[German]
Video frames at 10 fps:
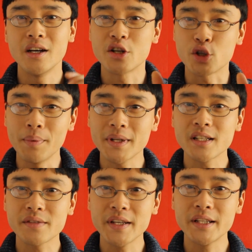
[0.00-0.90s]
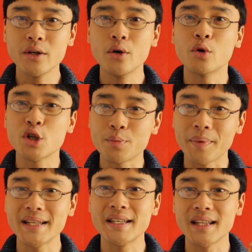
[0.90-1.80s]
Stoppe das Video und
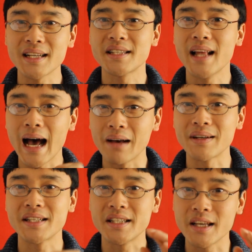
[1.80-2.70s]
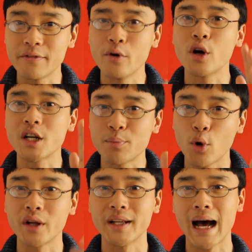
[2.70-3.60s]
spreche das nach, was ich dir
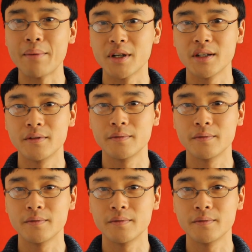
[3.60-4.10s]
vorgesprochen habe.